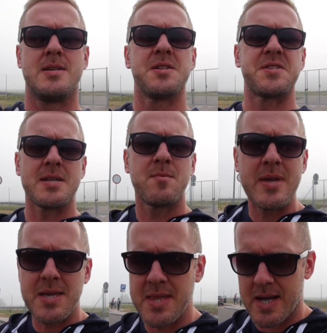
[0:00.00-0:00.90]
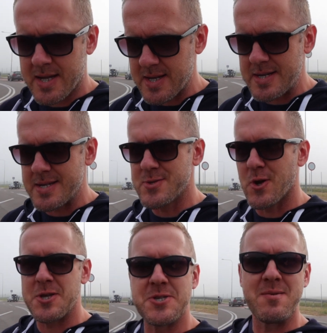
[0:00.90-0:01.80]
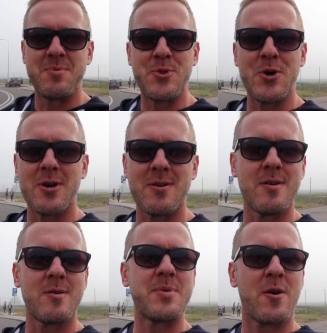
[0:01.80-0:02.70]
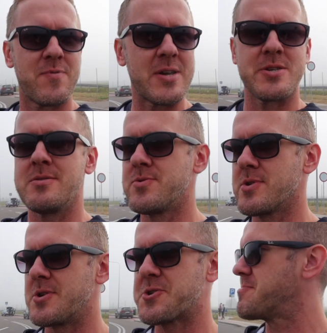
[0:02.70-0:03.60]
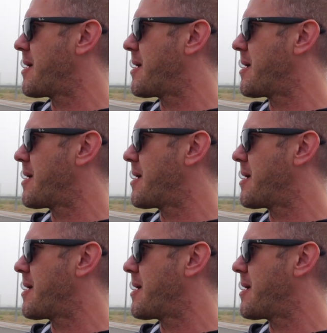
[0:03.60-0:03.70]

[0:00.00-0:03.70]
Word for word: Zanim jednak y, dojedziemy do Białowieży, to jeszcze